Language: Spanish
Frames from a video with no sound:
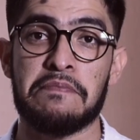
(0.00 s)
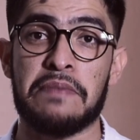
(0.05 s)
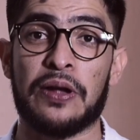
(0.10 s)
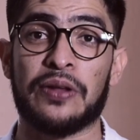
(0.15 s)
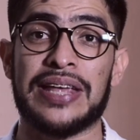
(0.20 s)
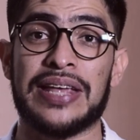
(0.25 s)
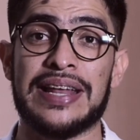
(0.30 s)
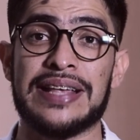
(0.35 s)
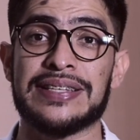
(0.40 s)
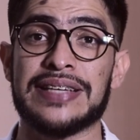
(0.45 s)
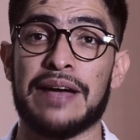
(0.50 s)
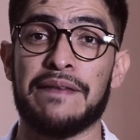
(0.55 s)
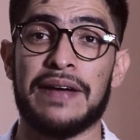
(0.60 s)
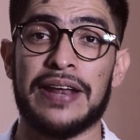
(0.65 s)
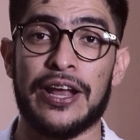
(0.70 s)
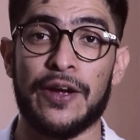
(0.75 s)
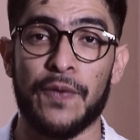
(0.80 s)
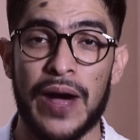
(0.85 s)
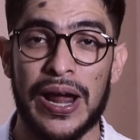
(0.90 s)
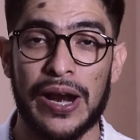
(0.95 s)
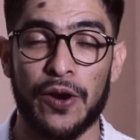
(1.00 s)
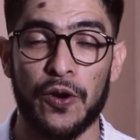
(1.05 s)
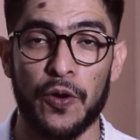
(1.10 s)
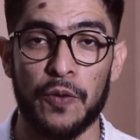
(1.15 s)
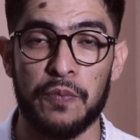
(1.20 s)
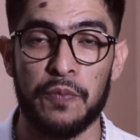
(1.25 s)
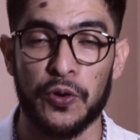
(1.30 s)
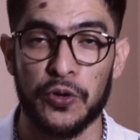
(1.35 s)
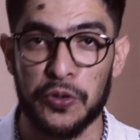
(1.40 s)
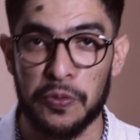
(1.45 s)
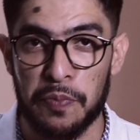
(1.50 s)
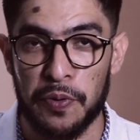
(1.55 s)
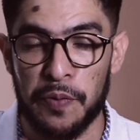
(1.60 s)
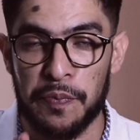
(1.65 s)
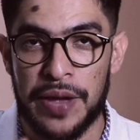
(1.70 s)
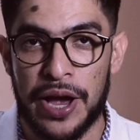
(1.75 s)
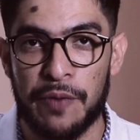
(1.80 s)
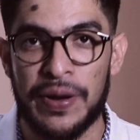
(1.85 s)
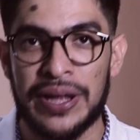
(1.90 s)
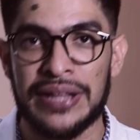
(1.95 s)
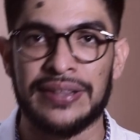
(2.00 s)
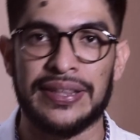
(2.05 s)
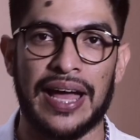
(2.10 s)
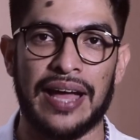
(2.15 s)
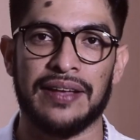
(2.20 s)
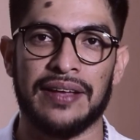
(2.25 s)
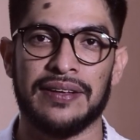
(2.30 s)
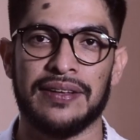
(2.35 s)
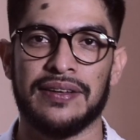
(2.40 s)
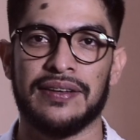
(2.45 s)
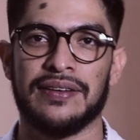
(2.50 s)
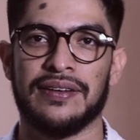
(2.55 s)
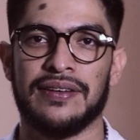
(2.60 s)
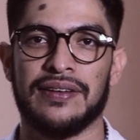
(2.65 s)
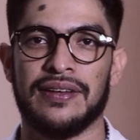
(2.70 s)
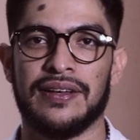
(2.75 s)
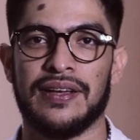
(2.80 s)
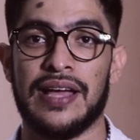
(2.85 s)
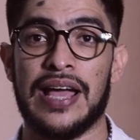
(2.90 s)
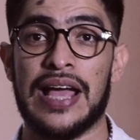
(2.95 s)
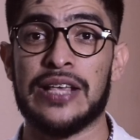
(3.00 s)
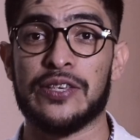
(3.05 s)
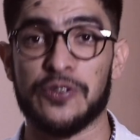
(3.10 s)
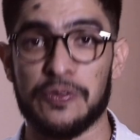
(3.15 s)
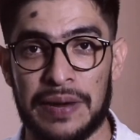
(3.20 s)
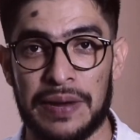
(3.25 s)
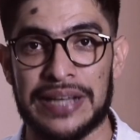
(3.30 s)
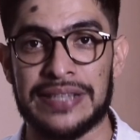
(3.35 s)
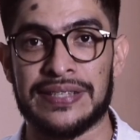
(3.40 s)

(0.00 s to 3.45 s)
pero tienes que averiguarlo por tu propia cuenta en su